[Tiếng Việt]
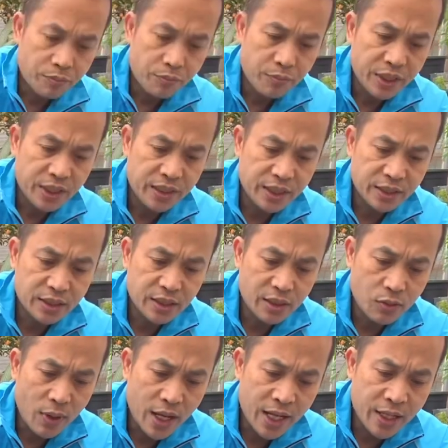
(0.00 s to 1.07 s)
mình sẽ rửa
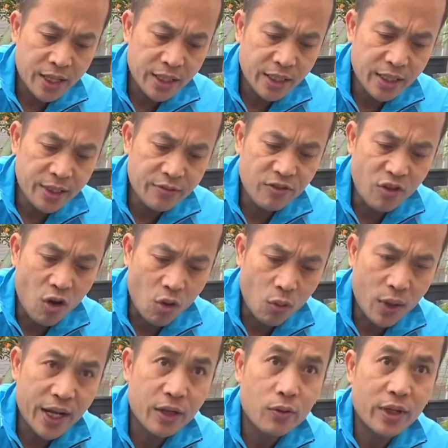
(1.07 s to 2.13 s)
qua cái lớp vỏ
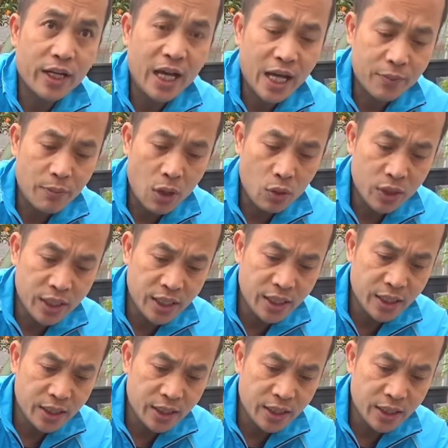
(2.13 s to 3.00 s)
ngoài của cái hạt bầu đi